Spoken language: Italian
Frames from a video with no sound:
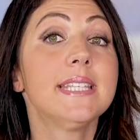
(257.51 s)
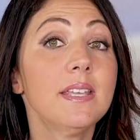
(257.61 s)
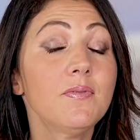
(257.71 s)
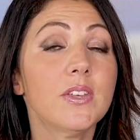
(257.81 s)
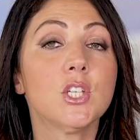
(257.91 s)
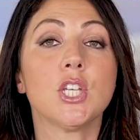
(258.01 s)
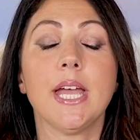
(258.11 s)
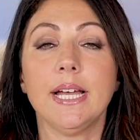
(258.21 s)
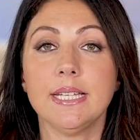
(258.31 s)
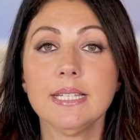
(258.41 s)
Se invece
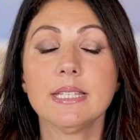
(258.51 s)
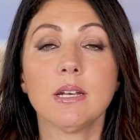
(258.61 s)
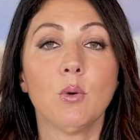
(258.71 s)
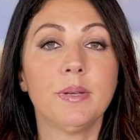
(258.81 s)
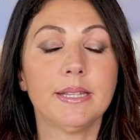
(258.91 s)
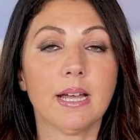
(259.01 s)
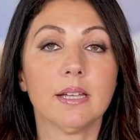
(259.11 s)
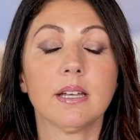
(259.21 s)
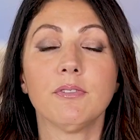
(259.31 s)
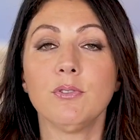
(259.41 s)
ad essere
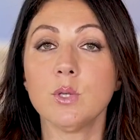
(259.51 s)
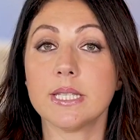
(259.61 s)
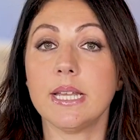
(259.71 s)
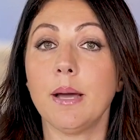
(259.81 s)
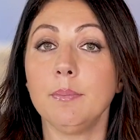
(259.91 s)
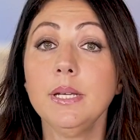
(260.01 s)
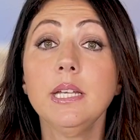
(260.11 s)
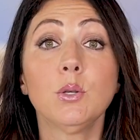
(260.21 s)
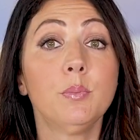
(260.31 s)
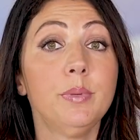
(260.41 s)
aumentata fosse la
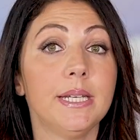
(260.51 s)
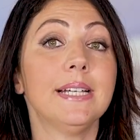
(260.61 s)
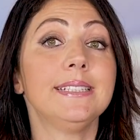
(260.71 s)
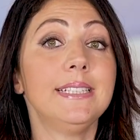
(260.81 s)
bilirubina